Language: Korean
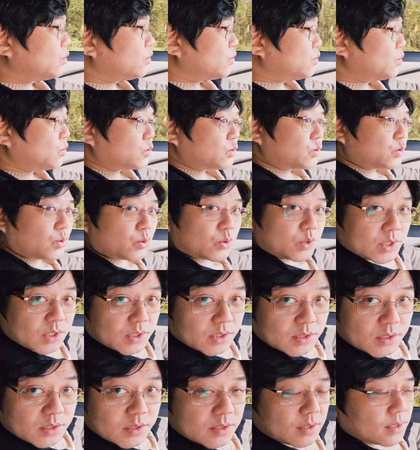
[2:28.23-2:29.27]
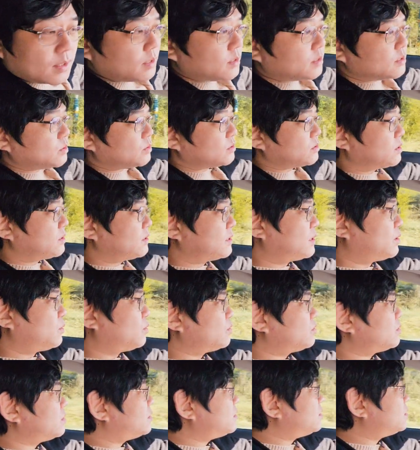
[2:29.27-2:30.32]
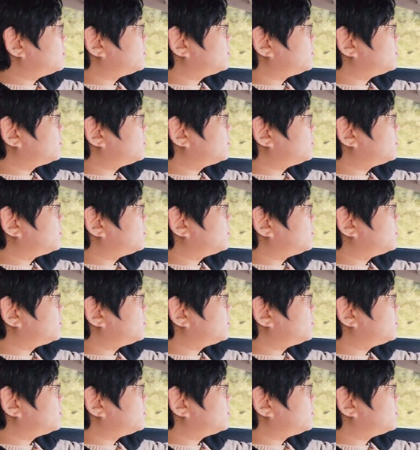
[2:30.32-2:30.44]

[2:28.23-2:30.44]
이쪽이 예, 저희가 오늘